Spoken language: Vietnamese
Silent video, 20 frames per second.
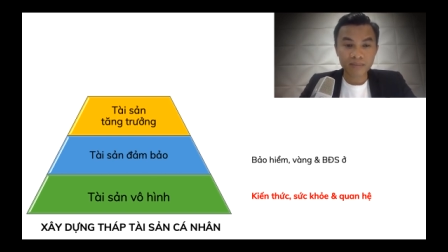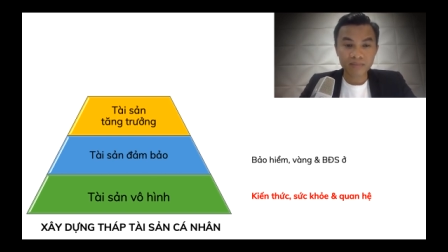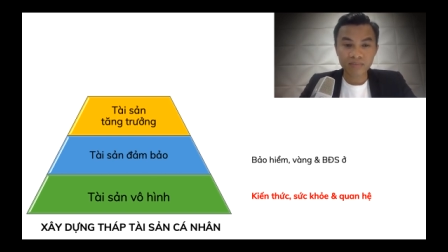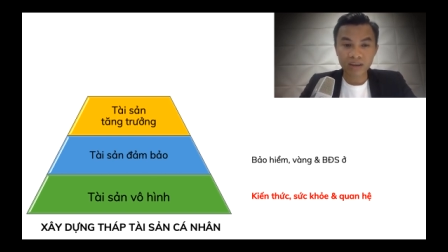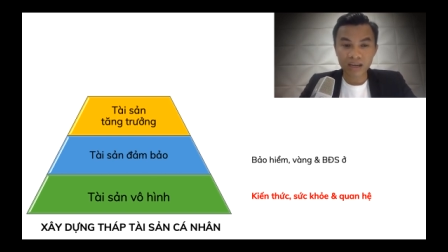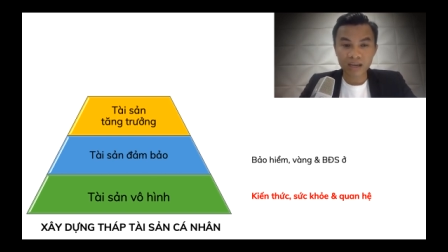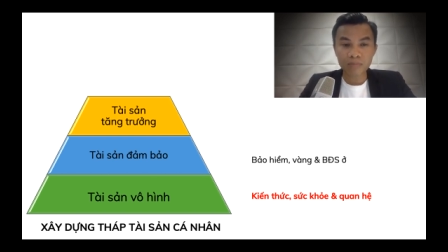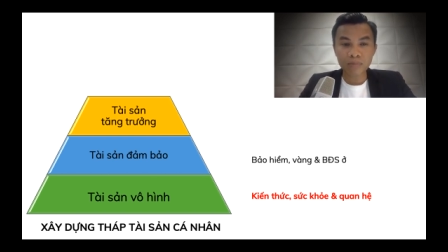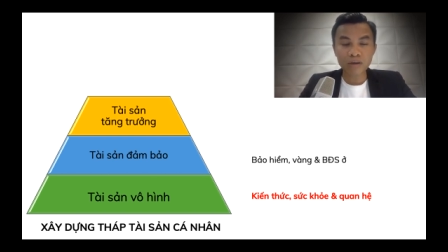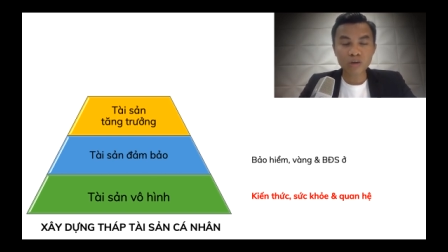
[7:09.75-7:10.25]

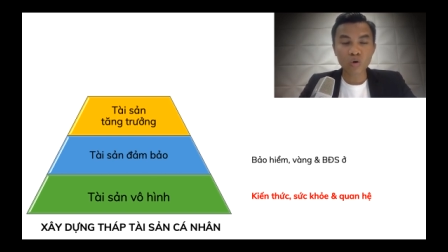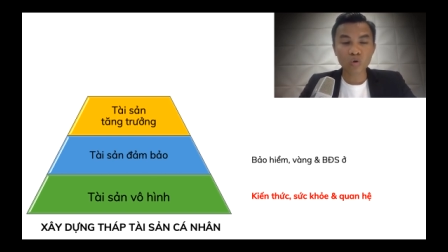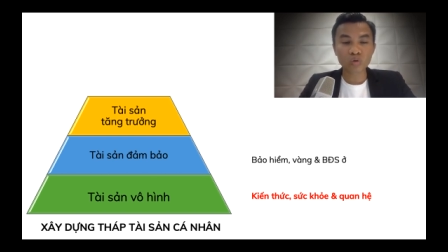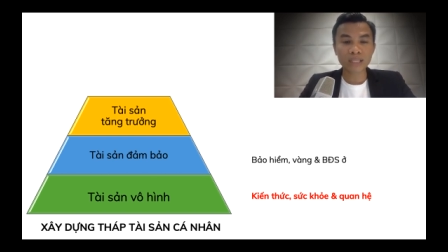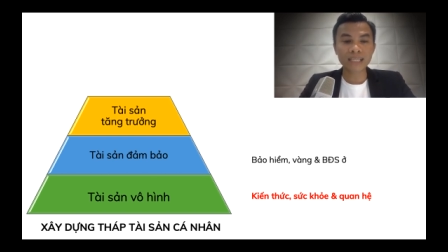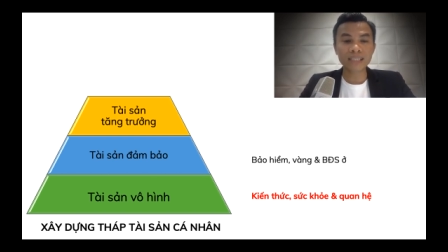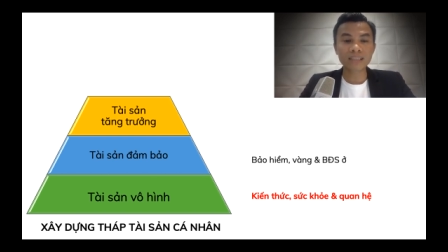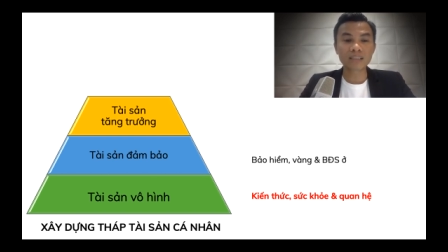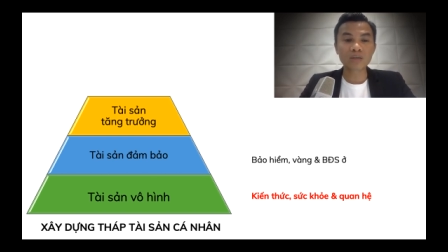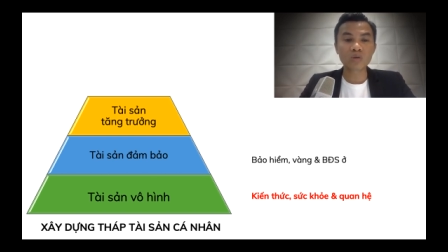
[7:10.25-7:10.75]
và cái mức độ
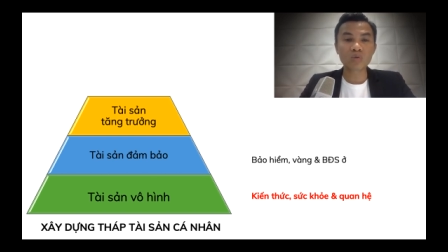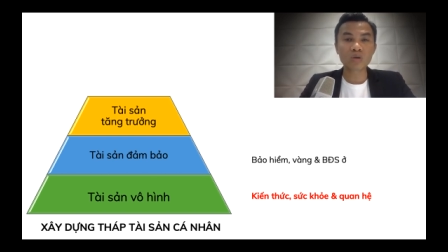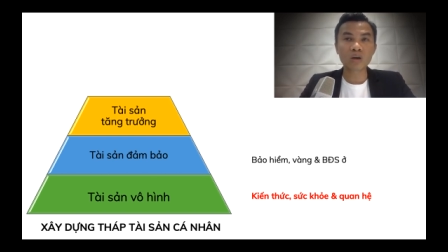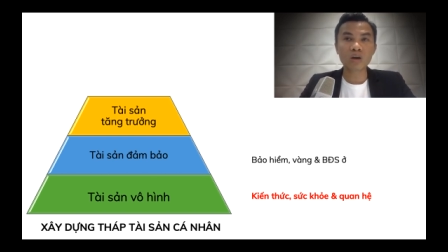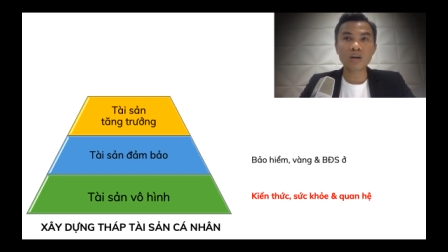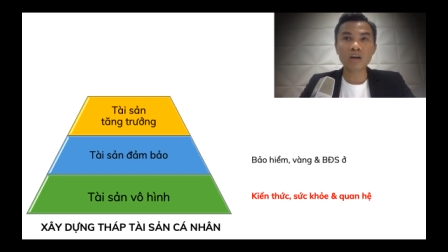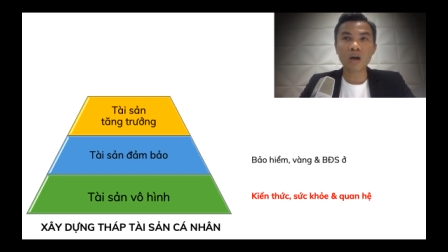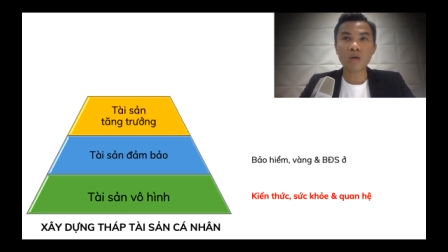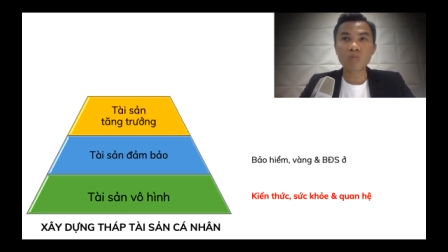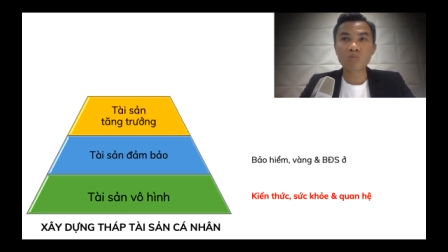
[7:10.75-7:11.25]
tăng trưởng của
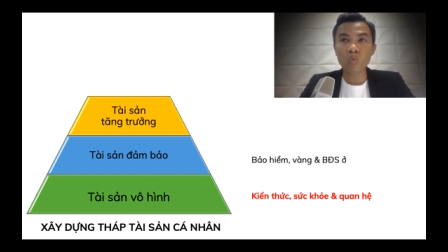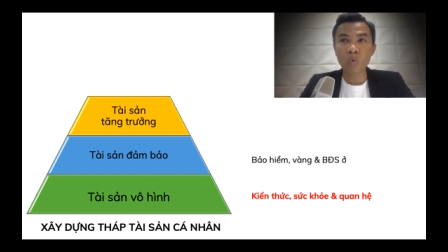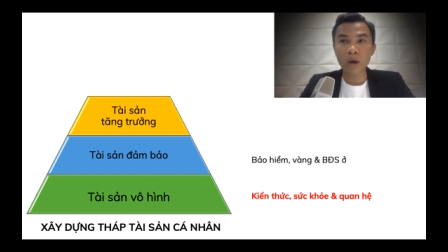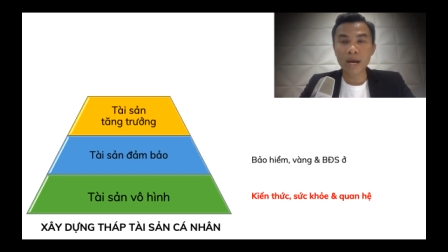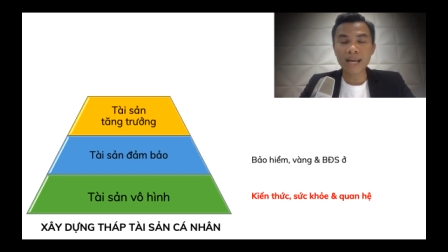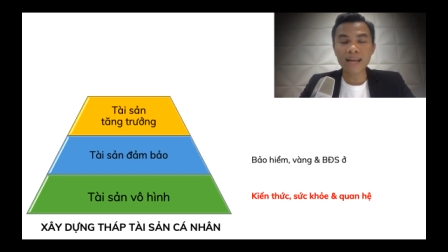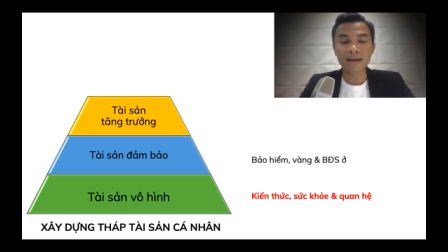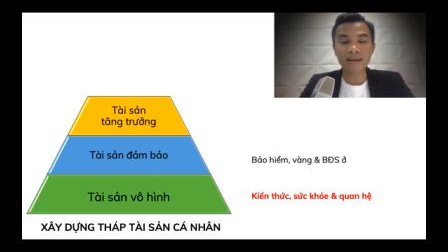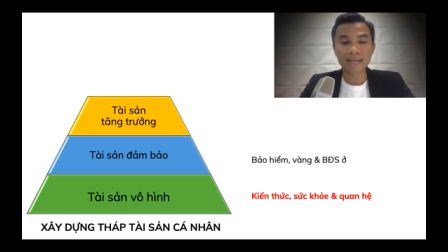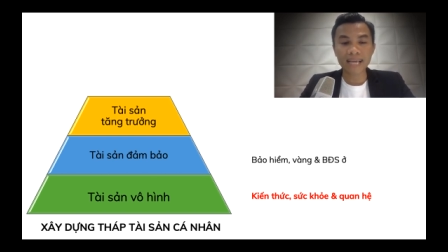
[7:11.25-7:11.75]
nó không
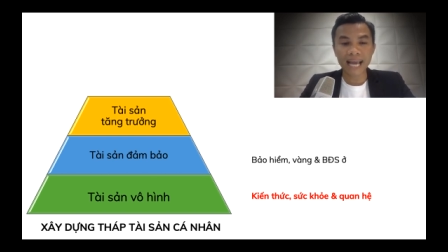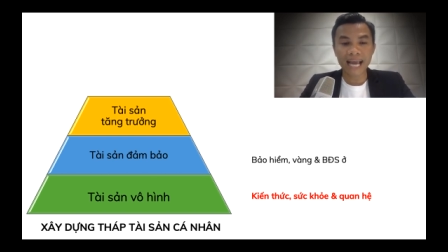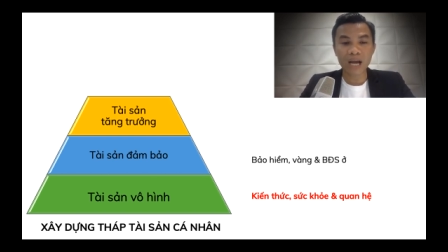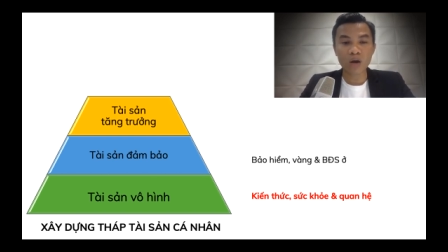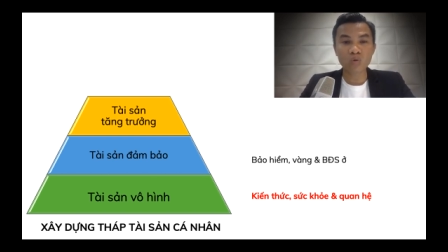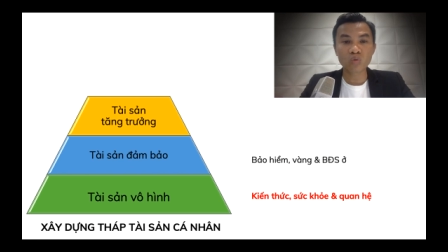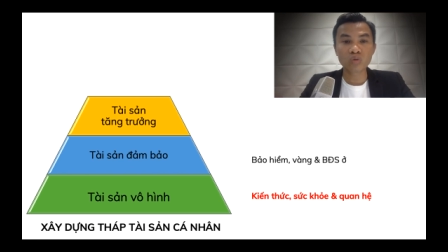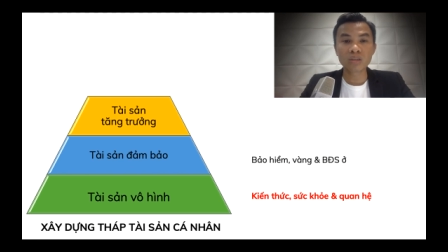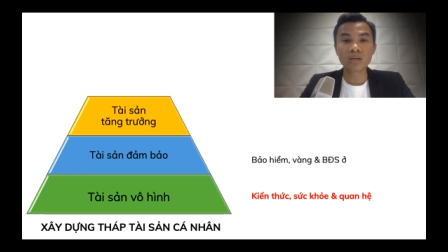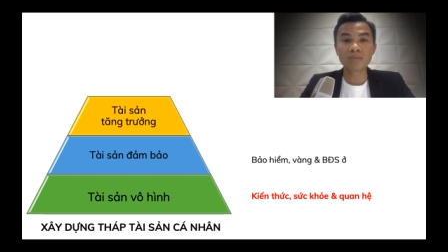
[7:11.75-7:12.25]
quá là cao